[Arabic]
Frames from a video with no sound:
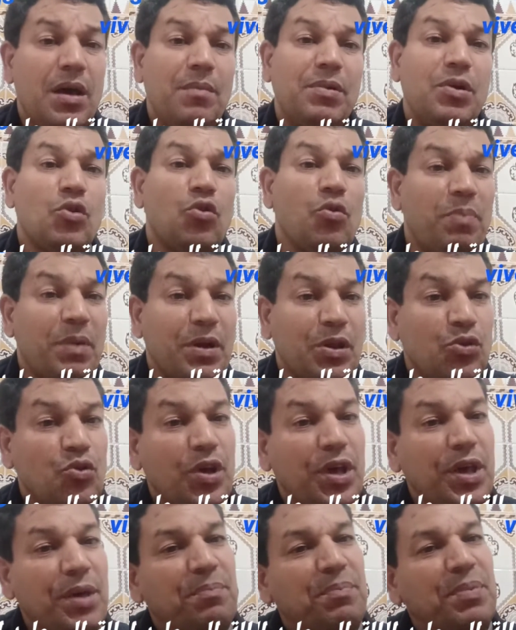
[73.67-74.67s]
كيكون
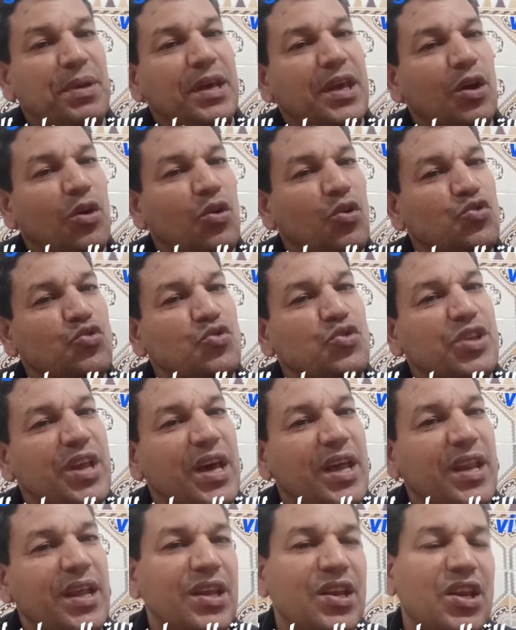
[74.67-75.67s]
بارديدو حبي كيخرجوا
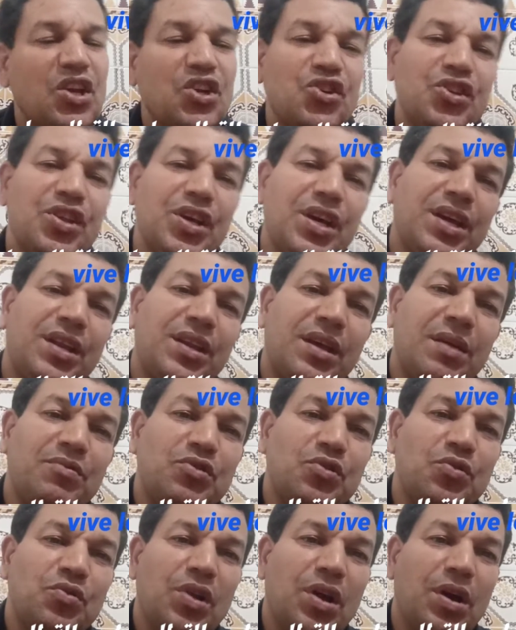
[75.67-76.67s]
دراري ناشطين
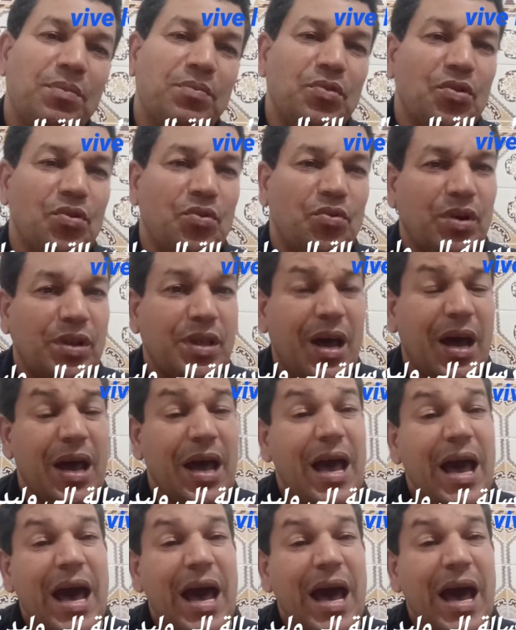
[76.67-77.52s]
كيمشيو يلعبوا وكذا